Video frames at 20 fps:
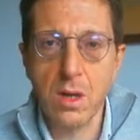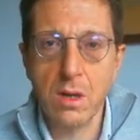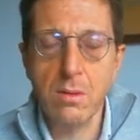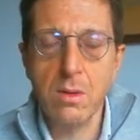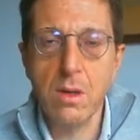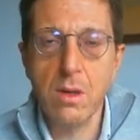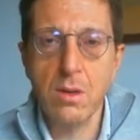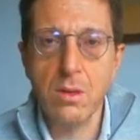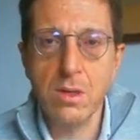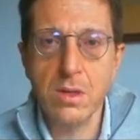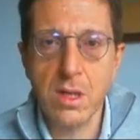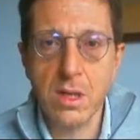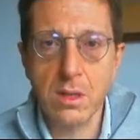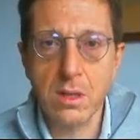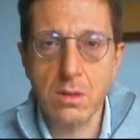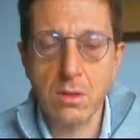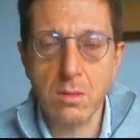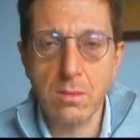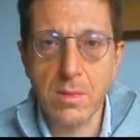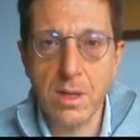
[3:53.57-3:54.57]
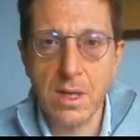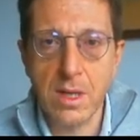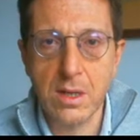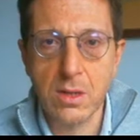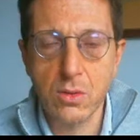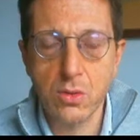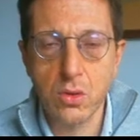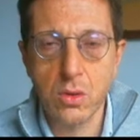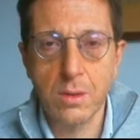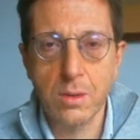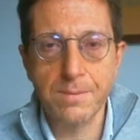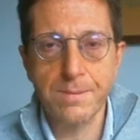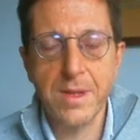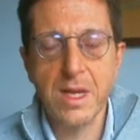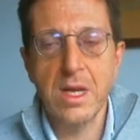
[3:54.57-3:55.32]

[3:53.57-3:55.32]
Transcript: a quello di San Tommaso,